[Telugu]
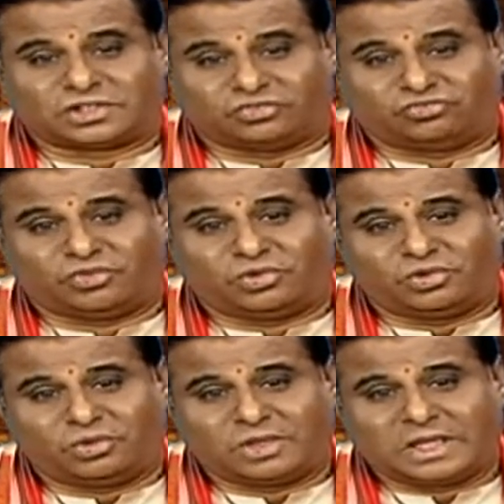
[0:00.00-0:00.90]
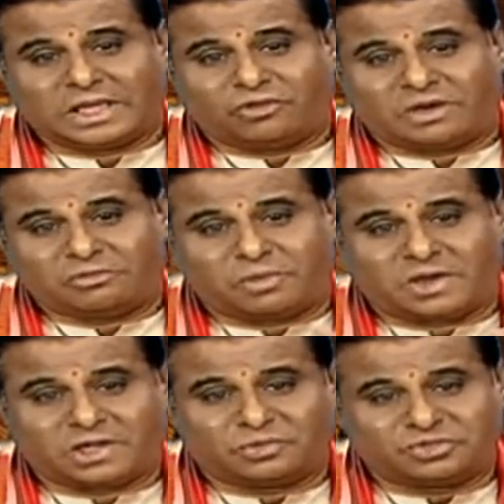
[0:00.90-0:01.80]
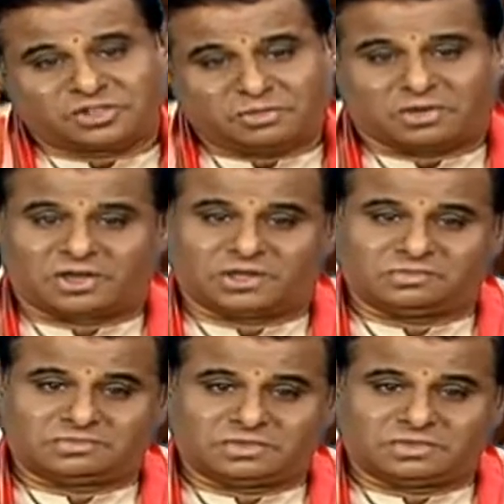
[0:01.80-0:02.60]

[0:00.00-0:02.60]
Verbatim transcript: తత్వంలో వామభాగము స్త్రీ భాగం